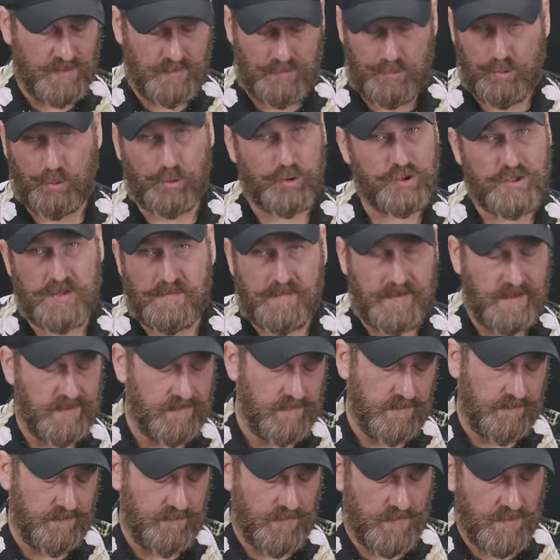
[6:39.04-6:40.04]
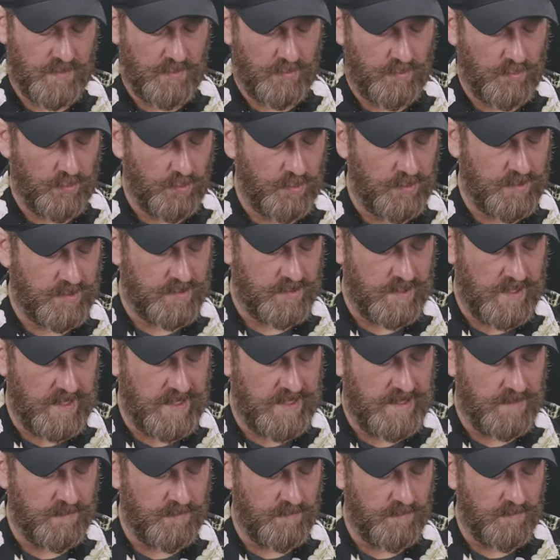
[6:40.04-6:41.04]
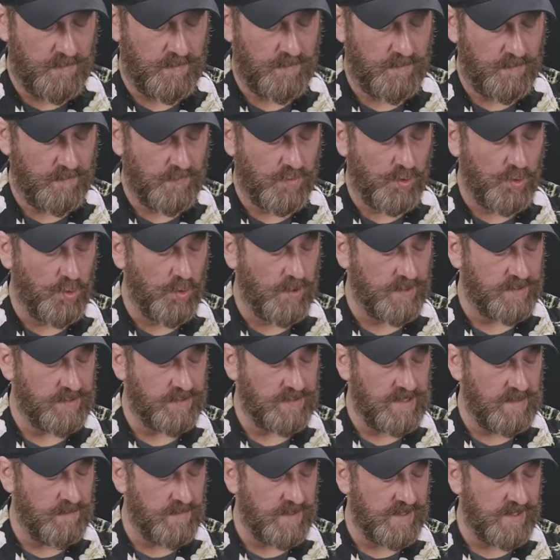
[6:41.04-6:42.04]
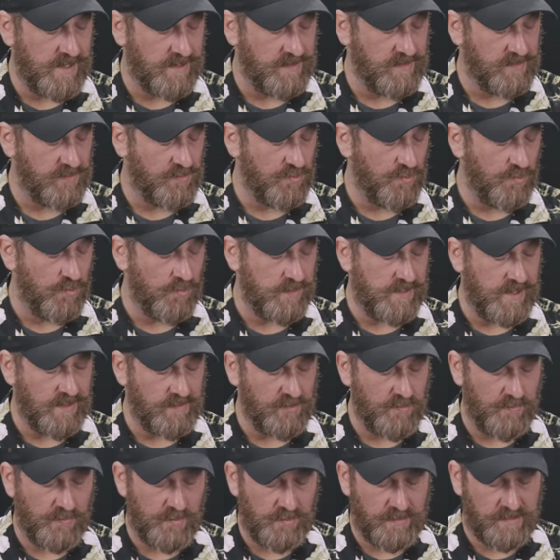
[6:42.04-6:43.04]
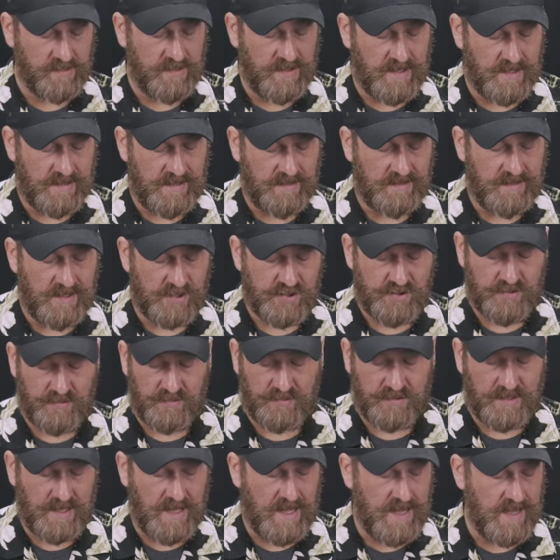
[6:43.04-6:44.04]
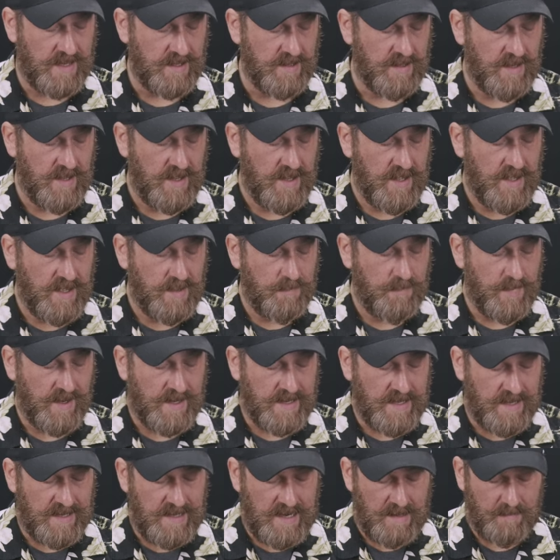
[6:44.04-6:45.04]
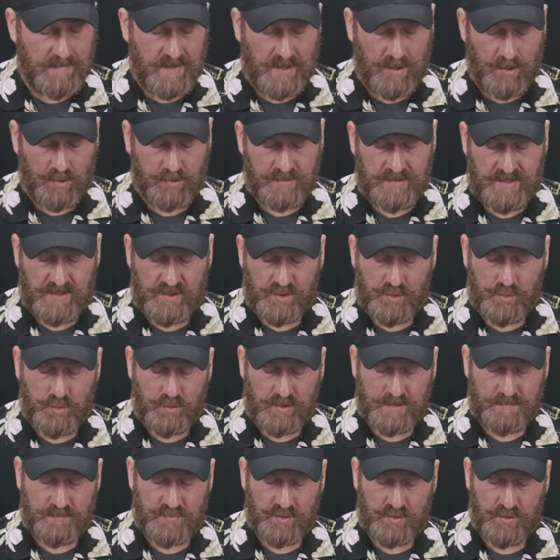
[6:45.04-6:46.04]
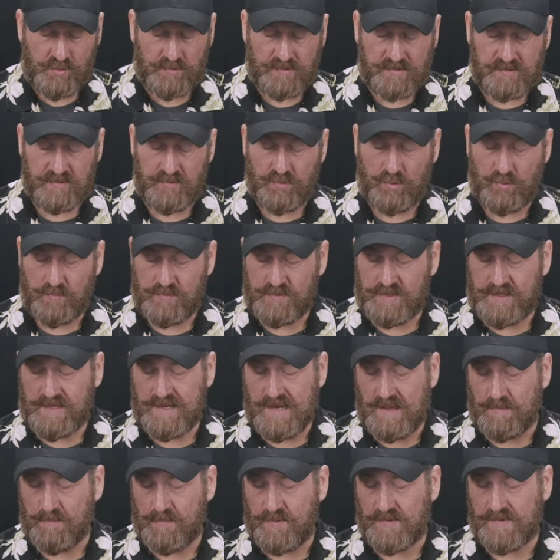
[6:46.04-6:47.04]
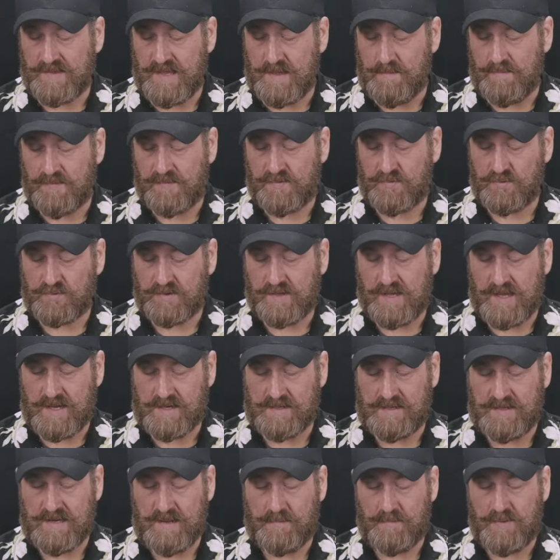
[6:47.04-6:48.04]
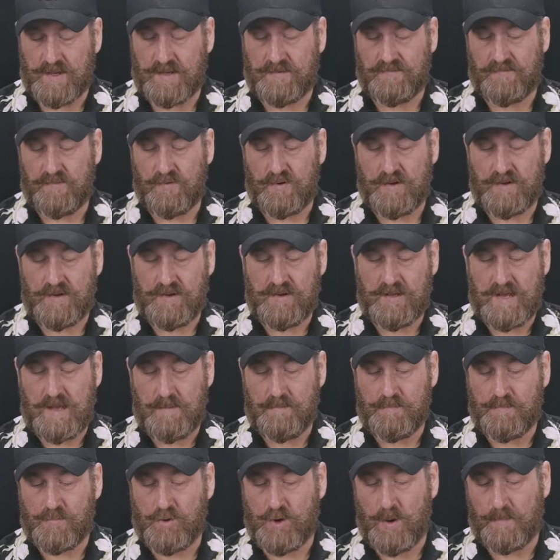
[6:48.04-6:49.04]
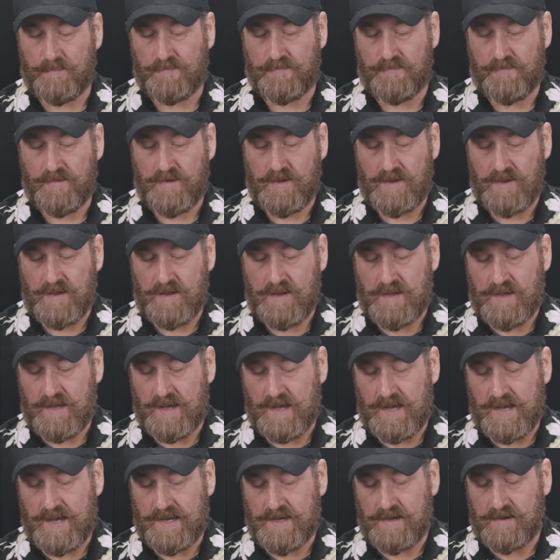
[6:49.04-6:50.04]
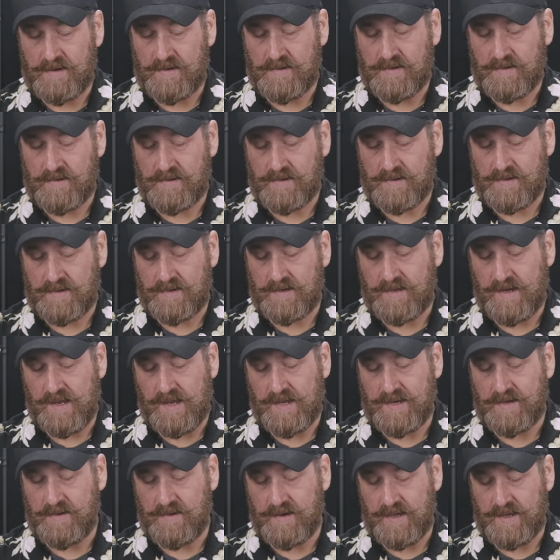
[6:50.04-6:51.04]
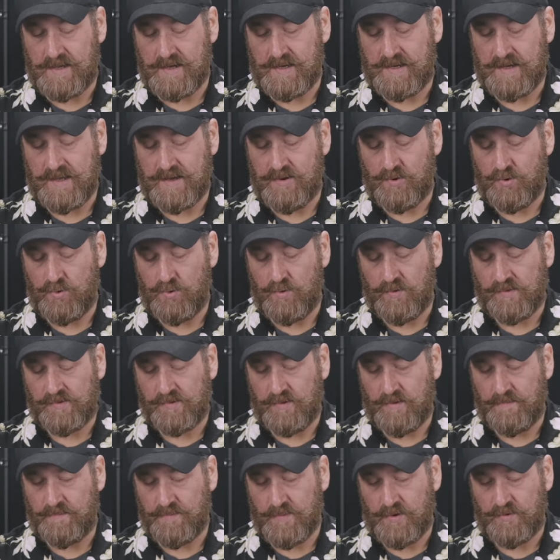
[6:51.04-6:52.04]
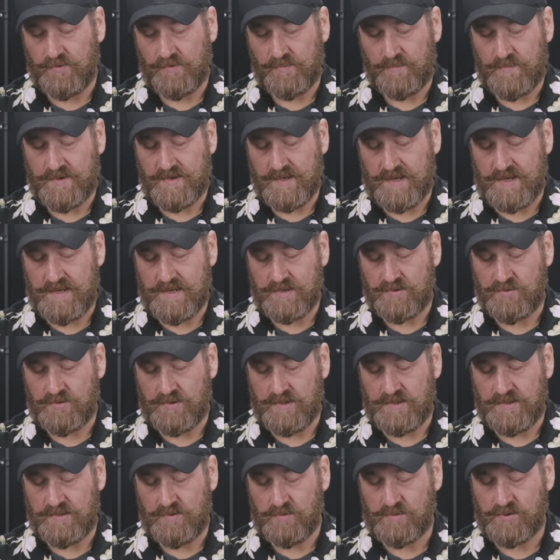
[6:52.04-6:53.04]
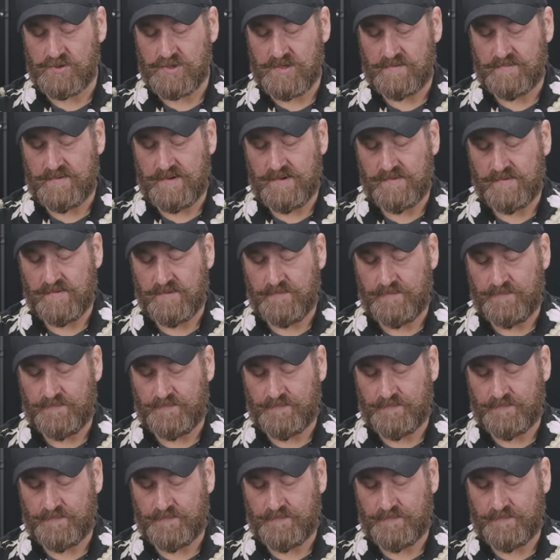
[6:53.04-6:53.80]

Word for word: logischerweise, und einem Gurt, den man dann zu, dazu benutzen kann, die Tasche zu tragen. Man kann aber auch den Gurt benutzen, um die Lampe selbst zu tragen. Die Lampe hat vorne am Kopf einen kleinen, eine kleine Öse aus Metall natürlich, logischerweise.